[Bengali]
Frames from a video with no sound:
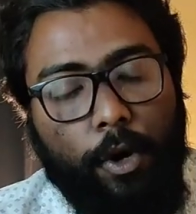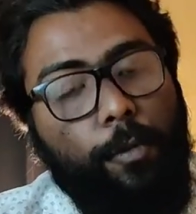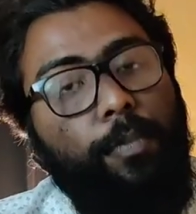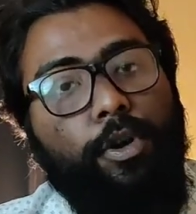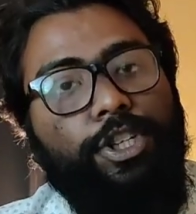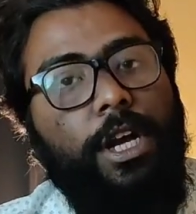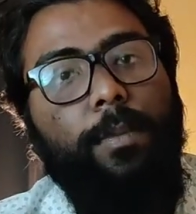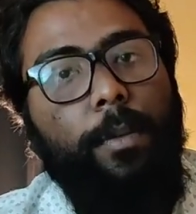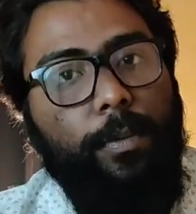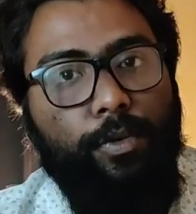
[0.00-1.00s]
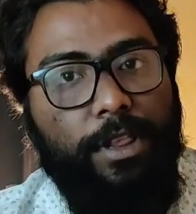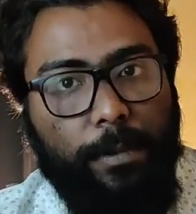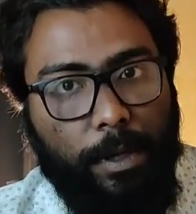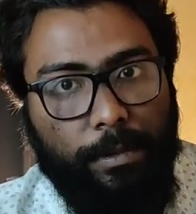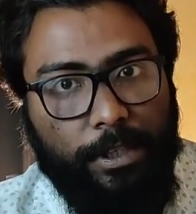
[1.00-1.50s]
খুব পরিষ্কারভাবে
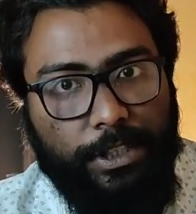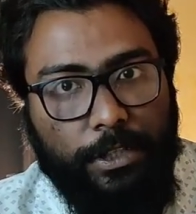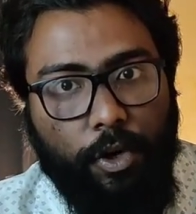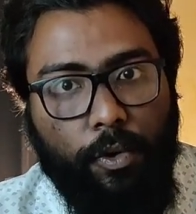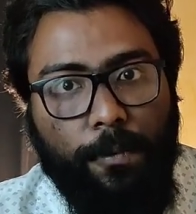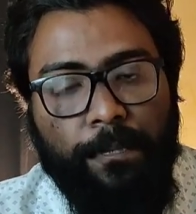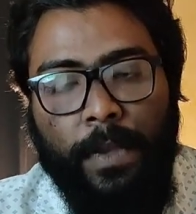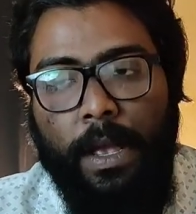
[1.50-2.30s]
বুঝতে পারবেন সে যখন